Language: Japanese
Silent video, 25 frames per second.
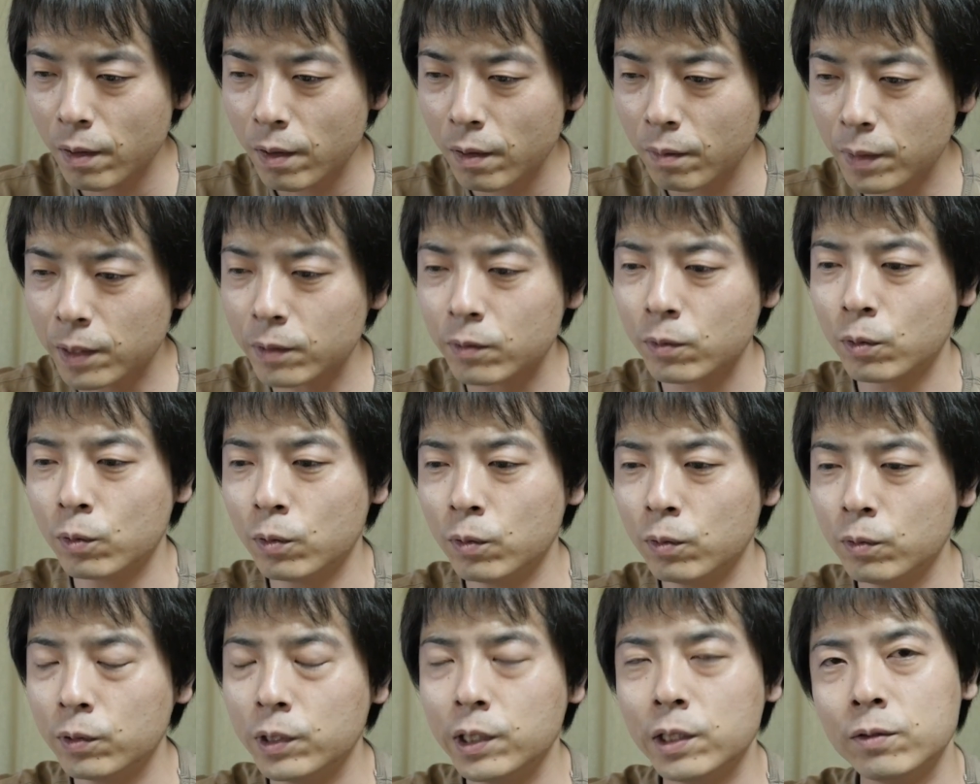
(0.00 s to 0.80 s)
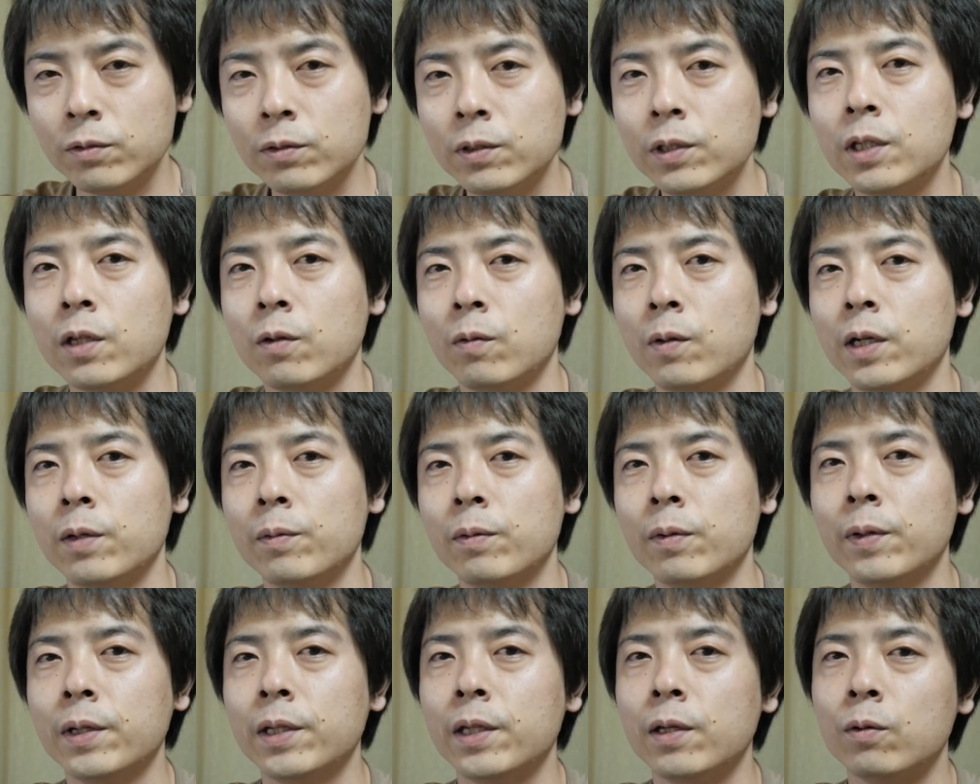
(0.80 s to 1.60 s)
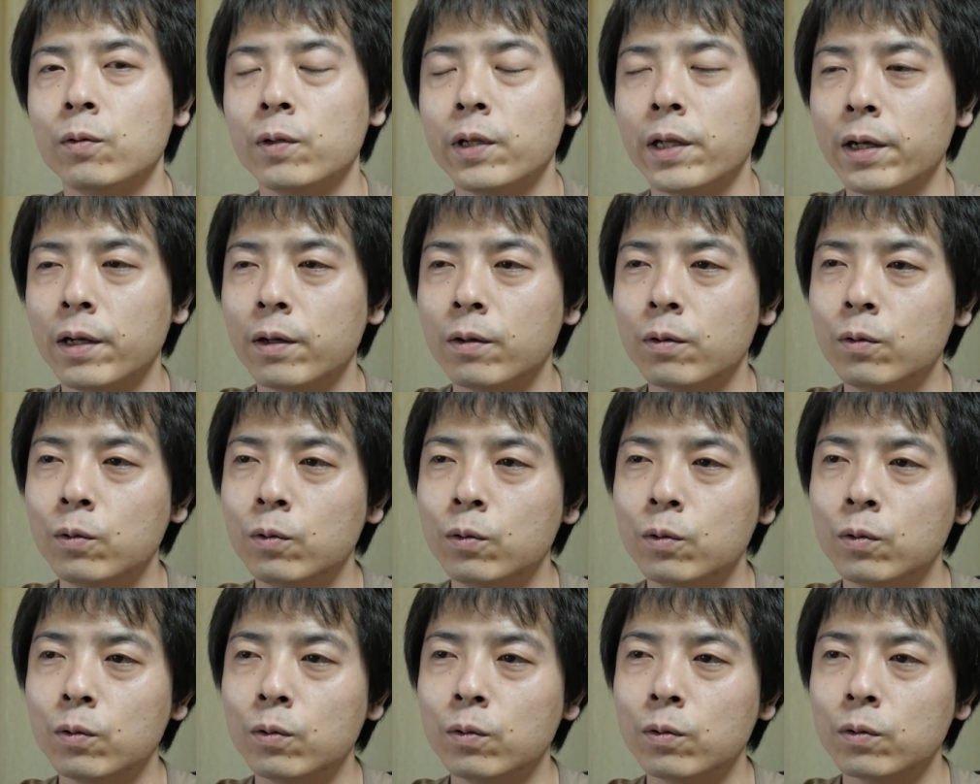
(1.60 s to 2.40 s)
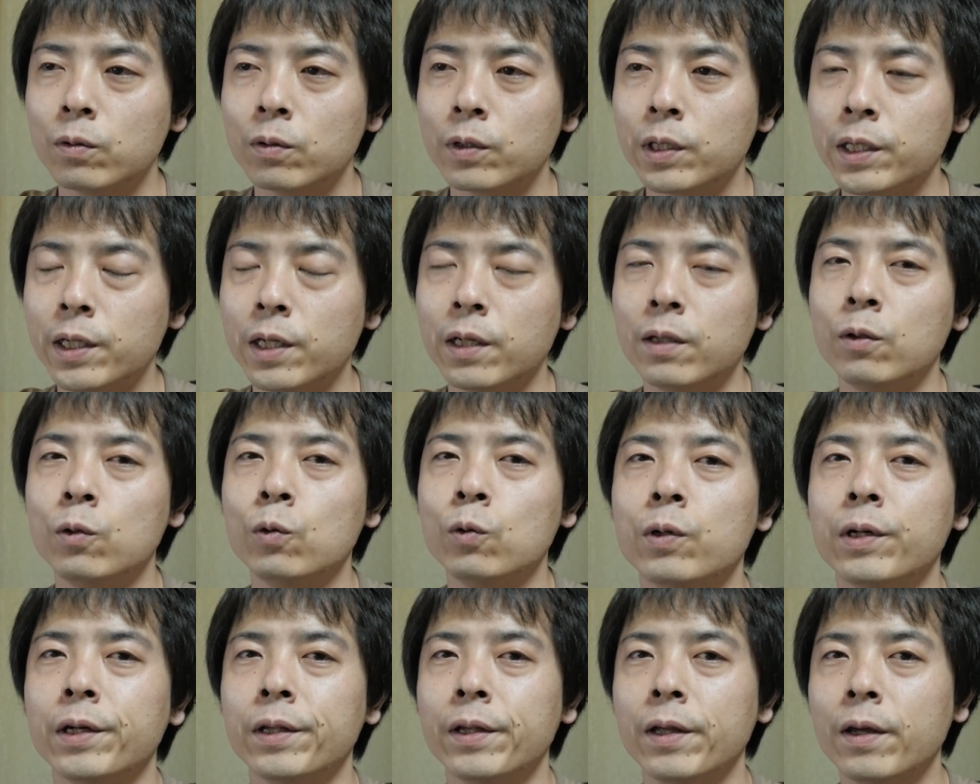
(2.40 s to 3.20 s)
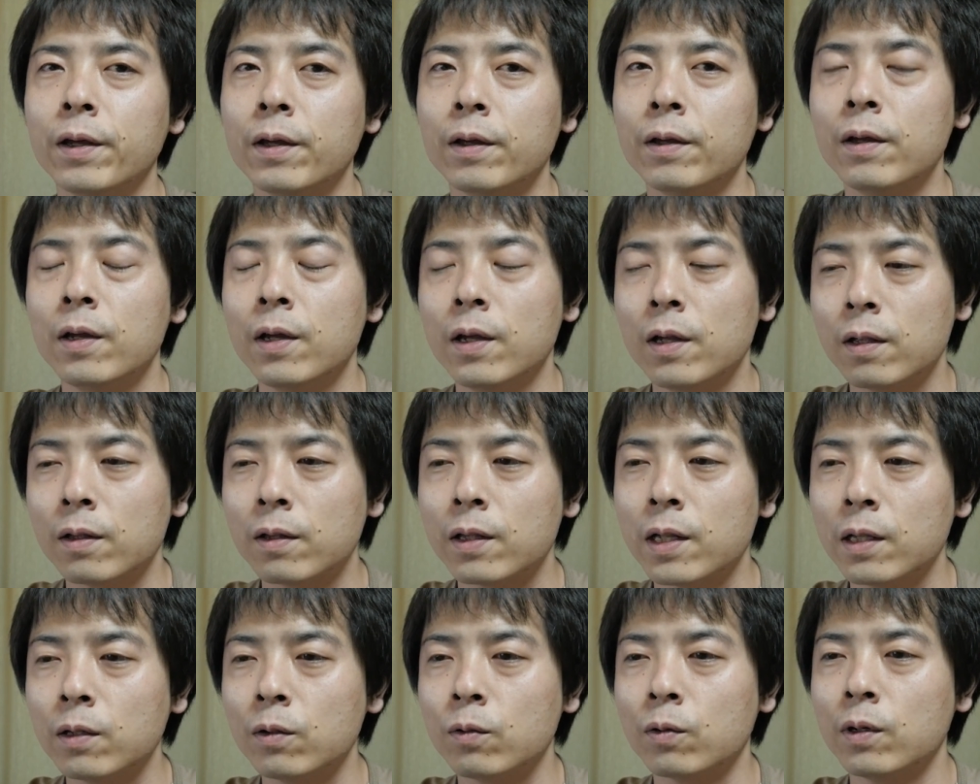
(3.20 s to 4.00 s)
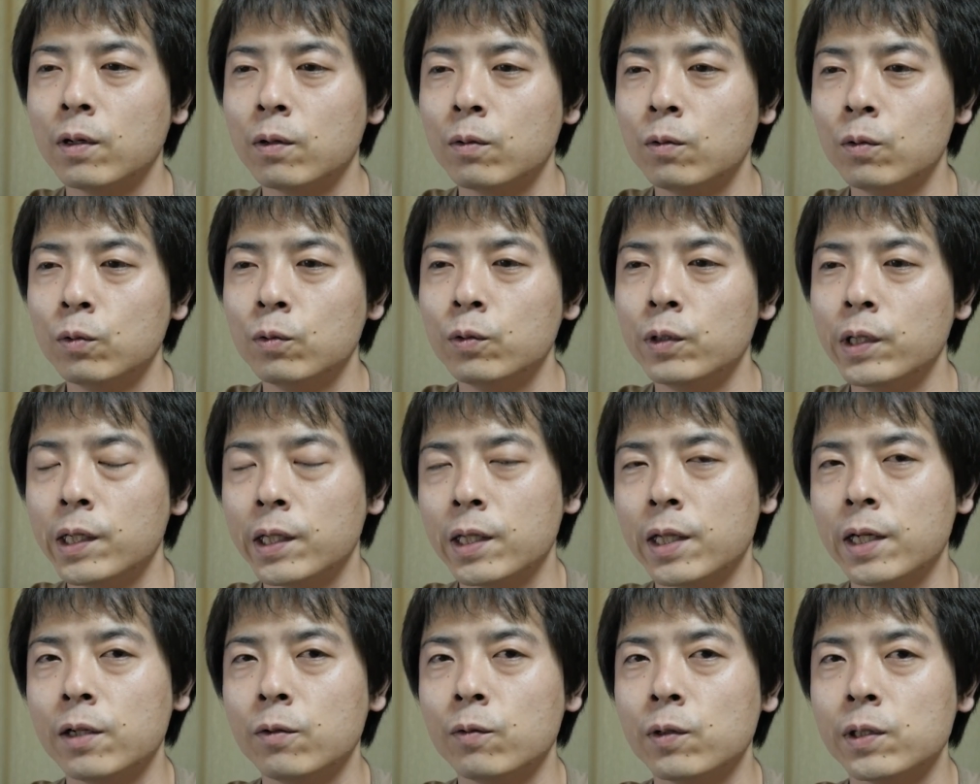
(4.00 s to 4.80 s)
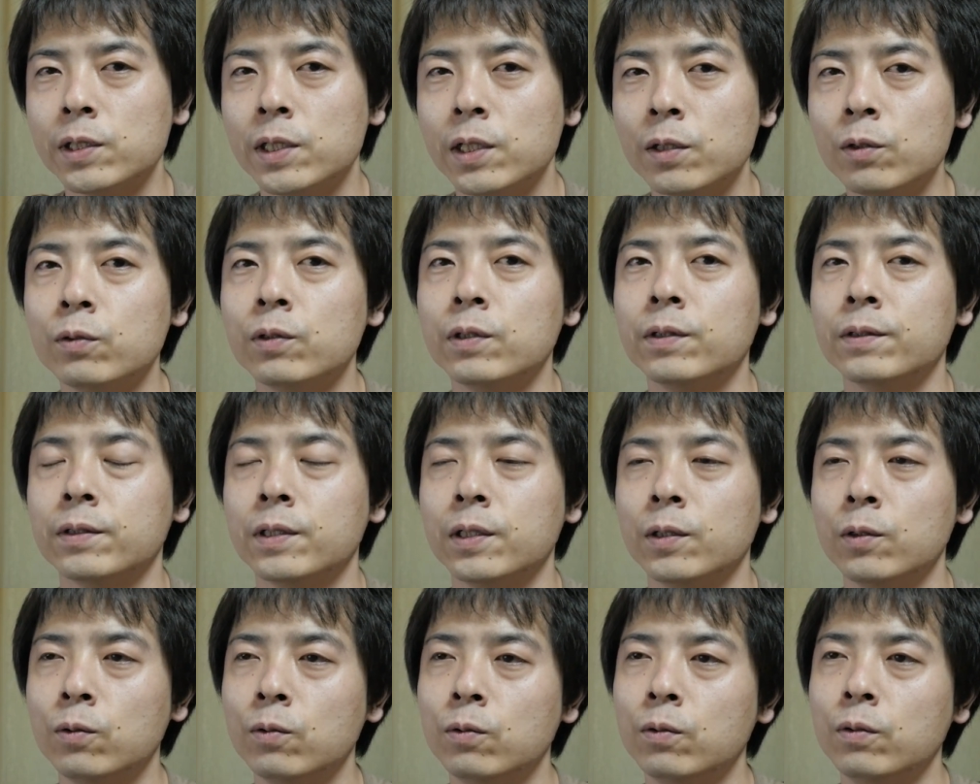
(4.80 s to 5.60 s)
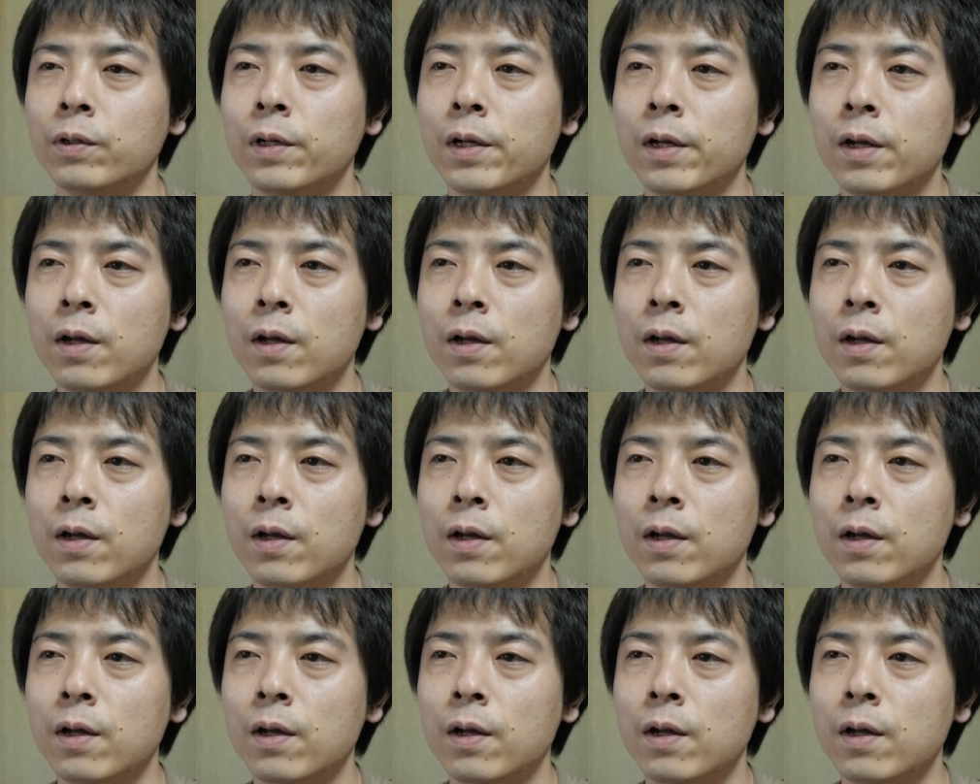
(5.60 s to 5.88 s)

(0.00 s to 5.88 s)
まあそこについては今までのねこう記念画で何度かこう触れたりはしてるんですけど、